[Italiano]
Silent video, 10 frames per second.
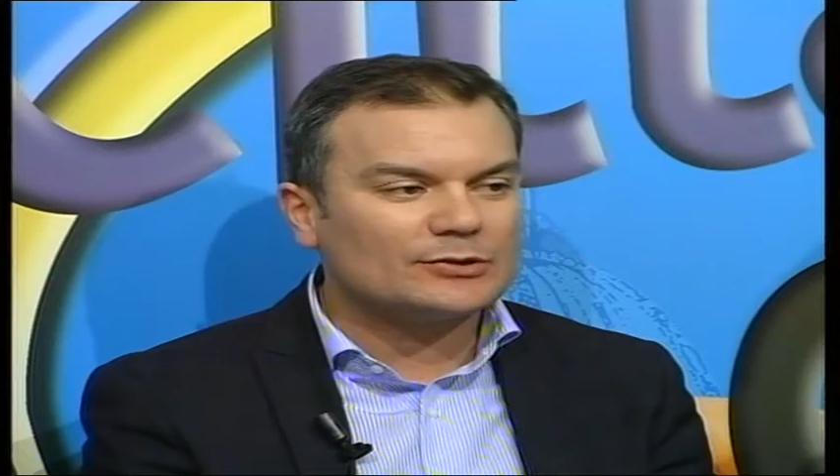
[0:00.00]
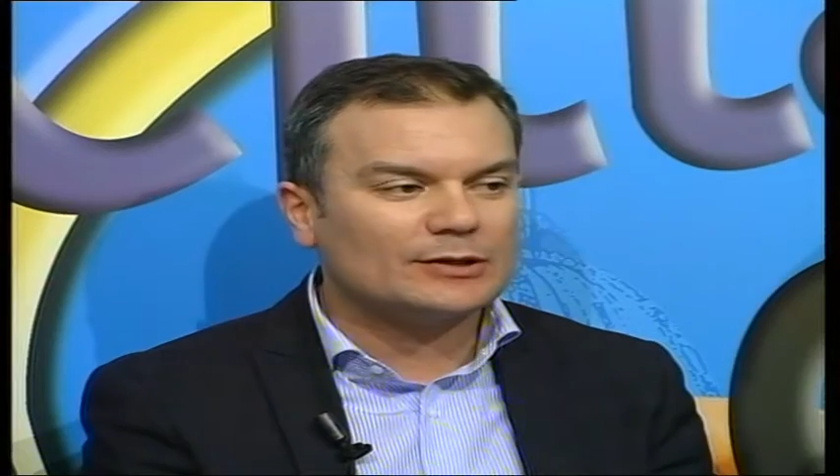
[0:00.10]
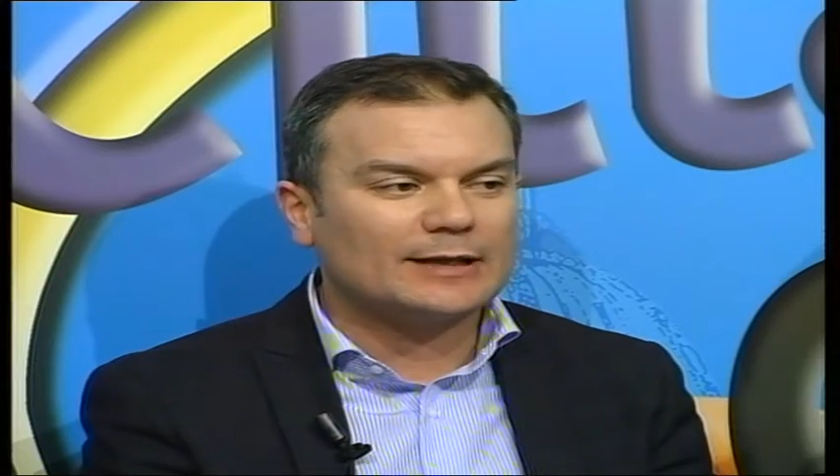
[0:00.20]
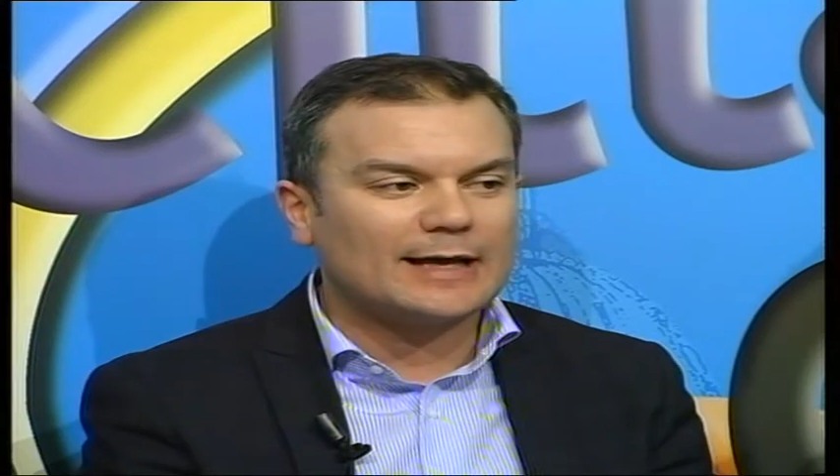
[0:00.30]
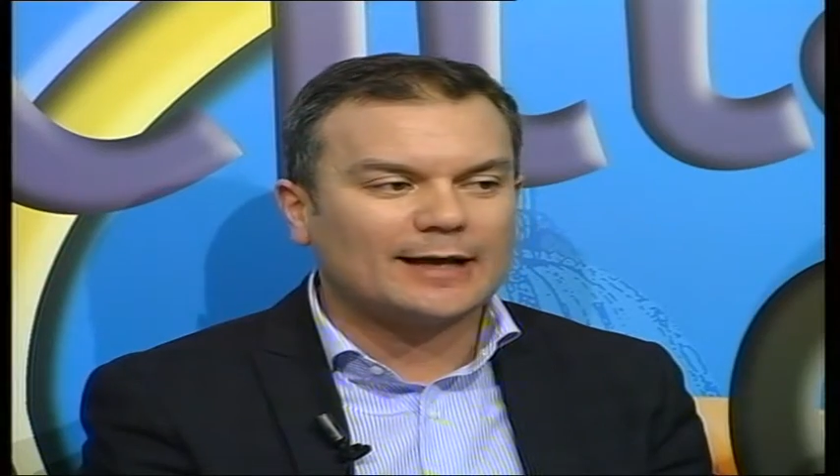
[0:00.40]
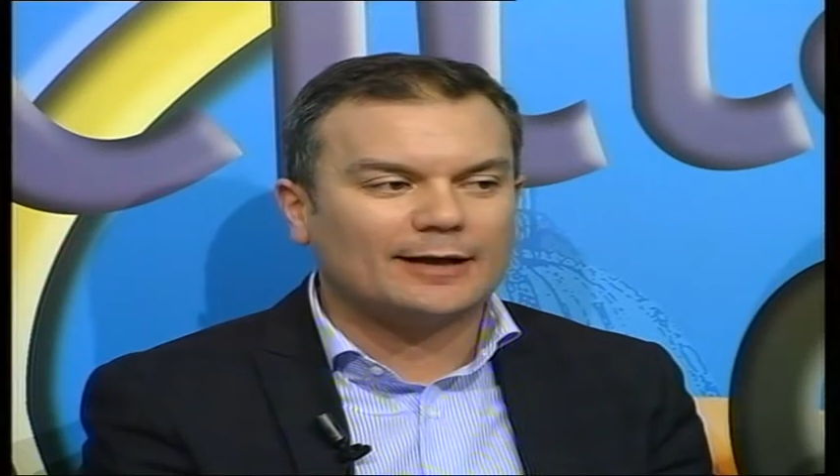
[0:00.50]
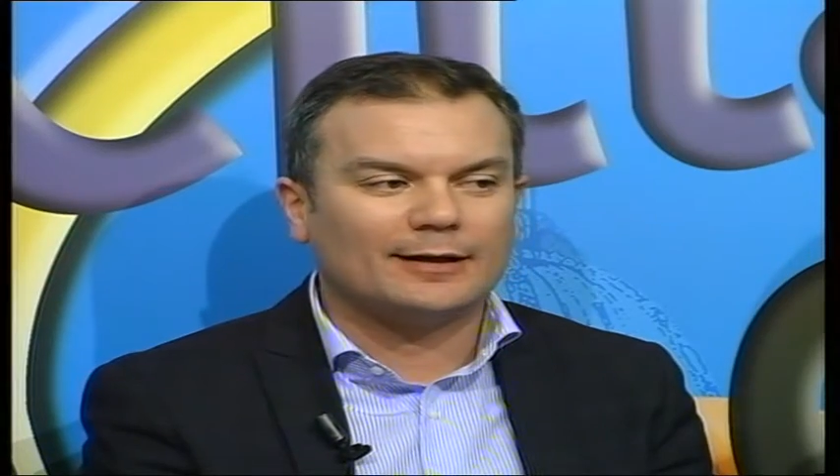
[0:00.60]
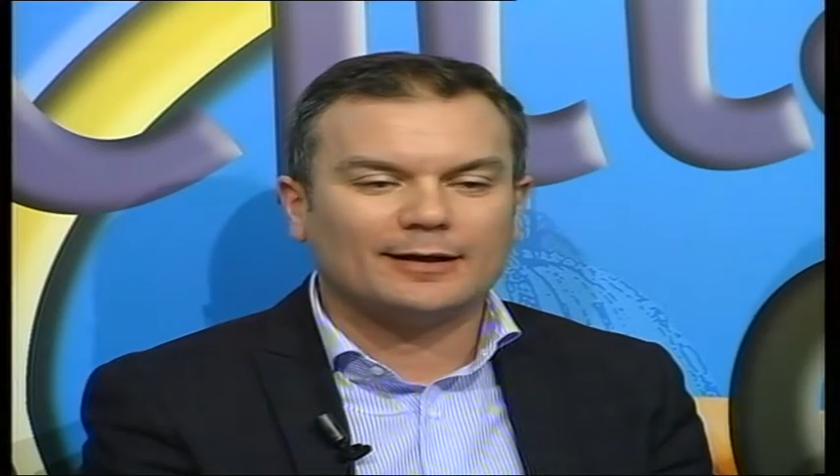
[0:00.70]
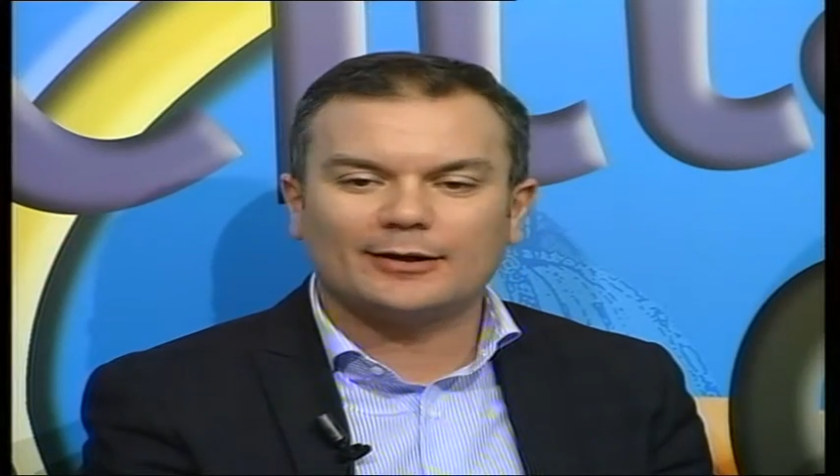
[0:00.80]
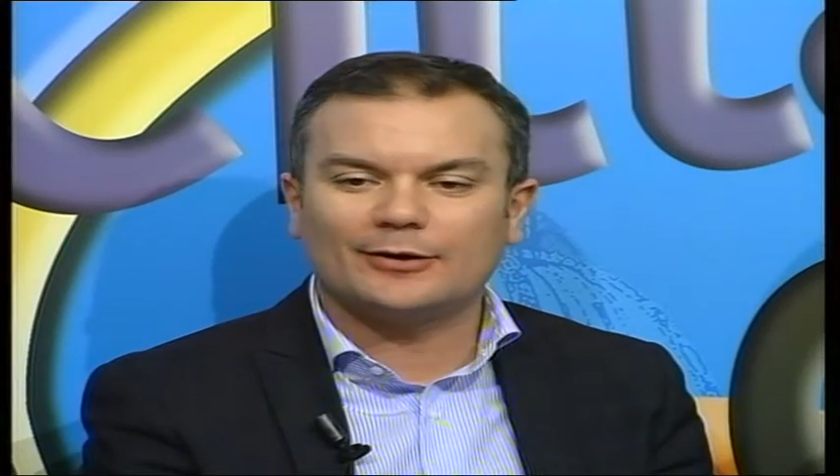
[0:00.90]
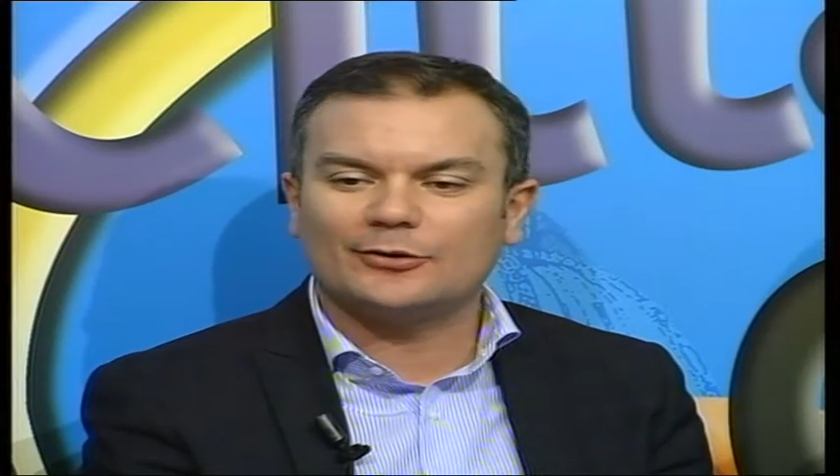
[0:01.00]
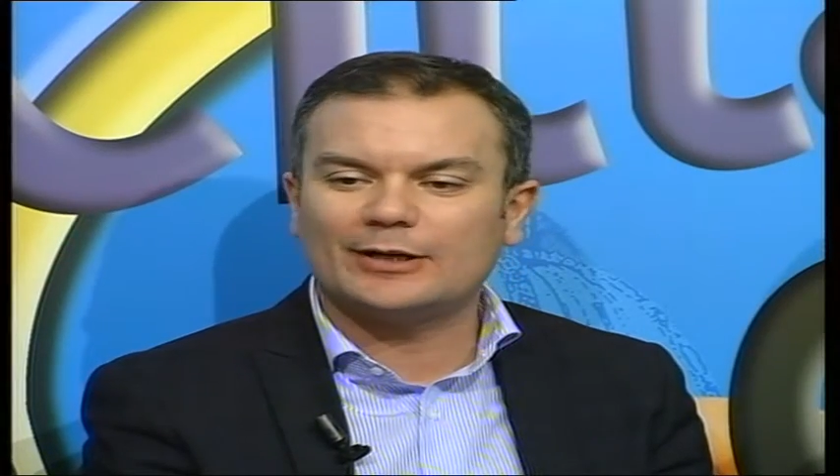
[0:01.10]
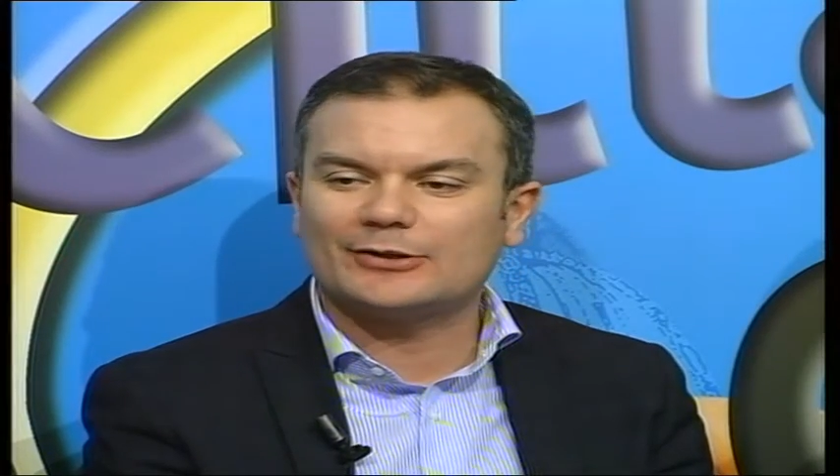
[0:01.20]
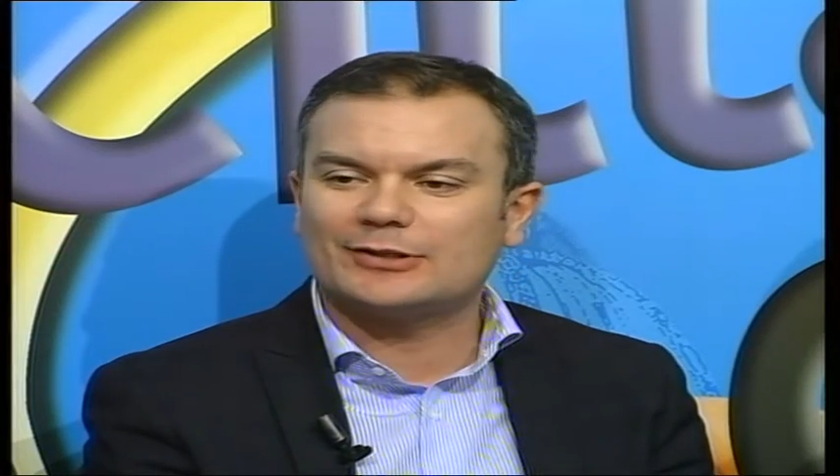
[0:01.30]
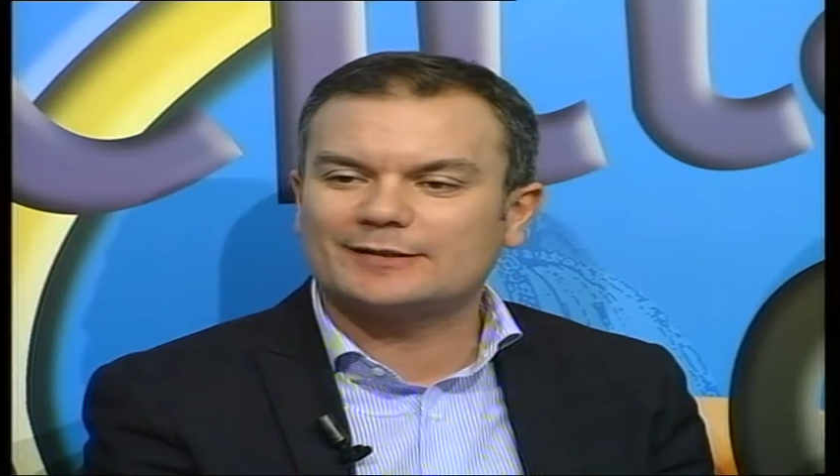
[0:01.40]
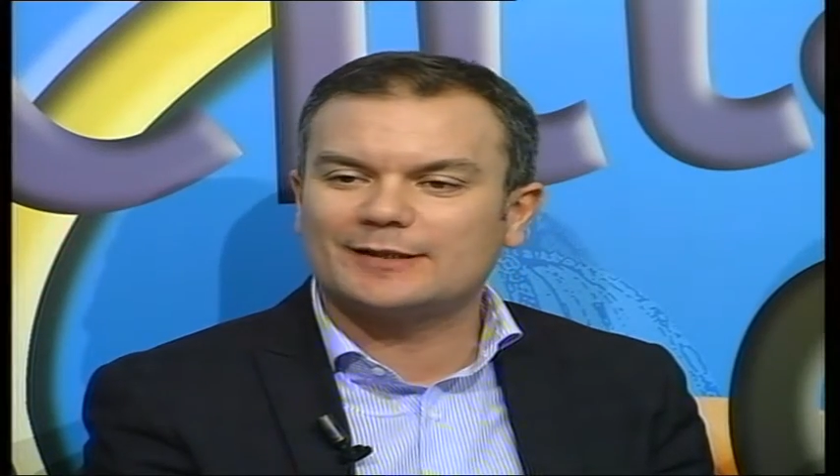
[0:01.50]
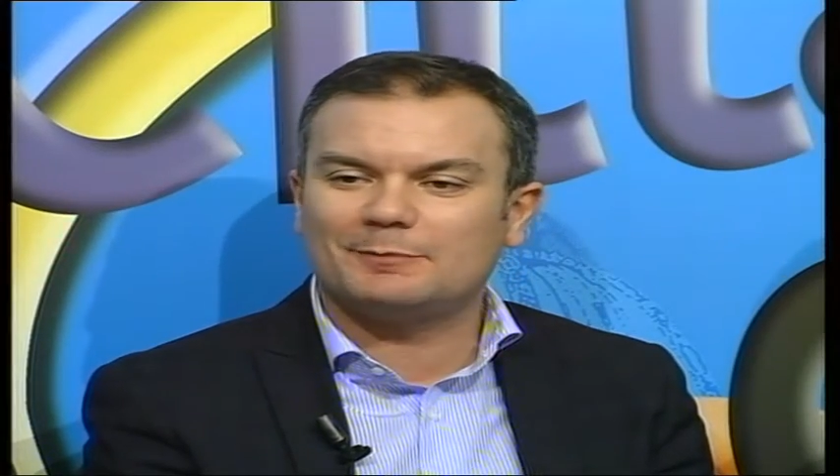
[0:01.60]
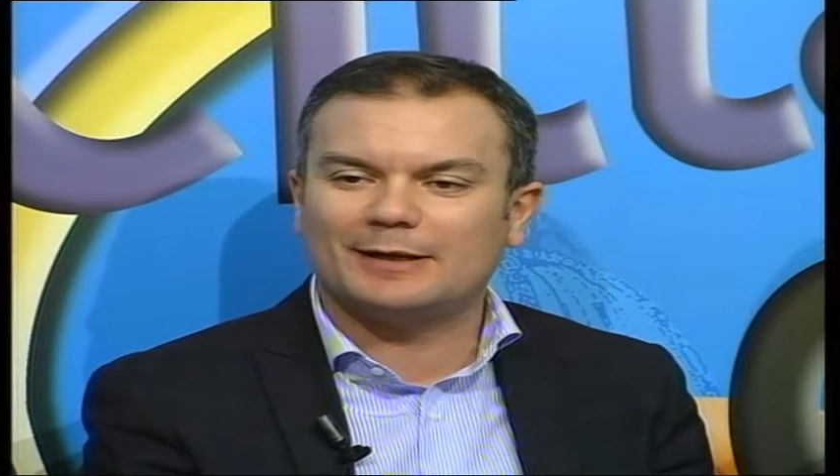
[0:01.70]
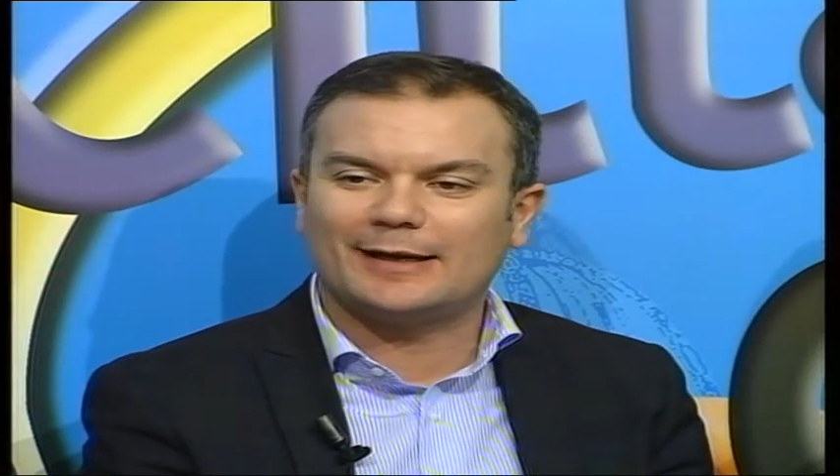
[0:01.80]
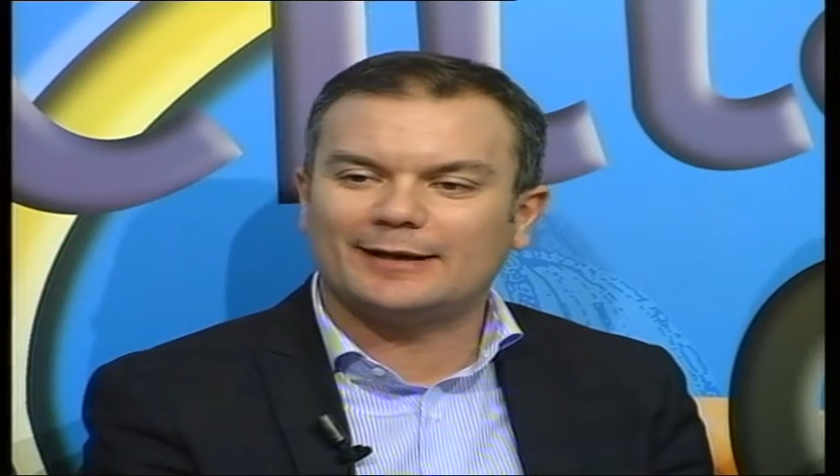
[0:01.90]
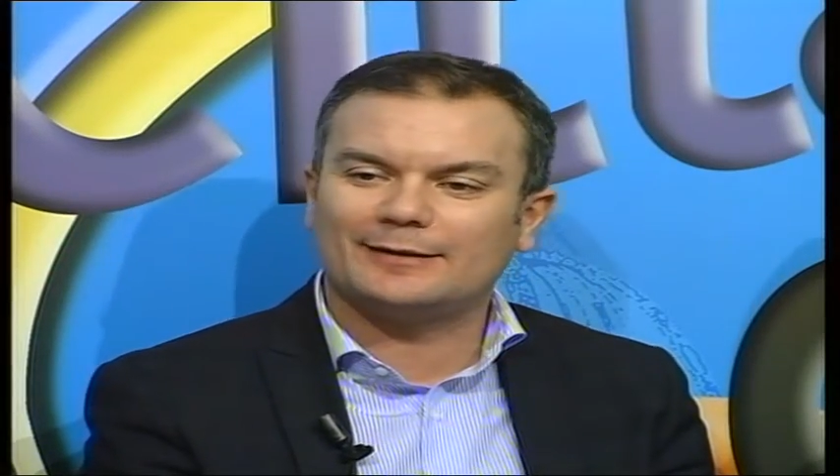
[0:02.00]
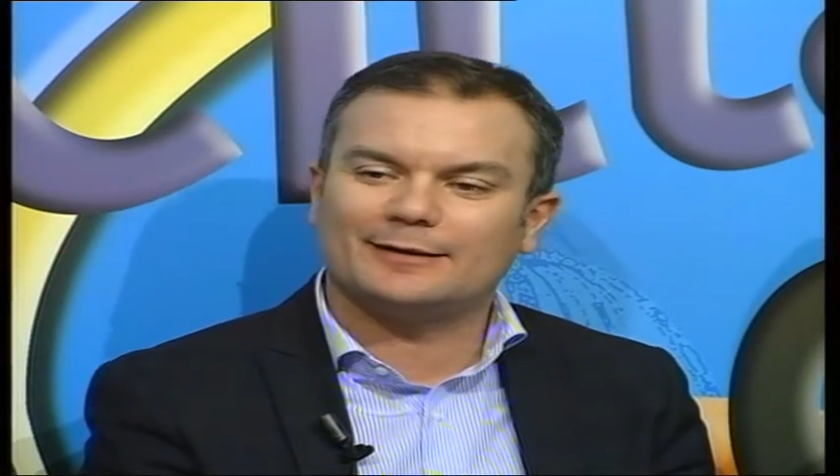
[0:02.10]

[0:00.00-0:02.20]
città eh, non è accessibile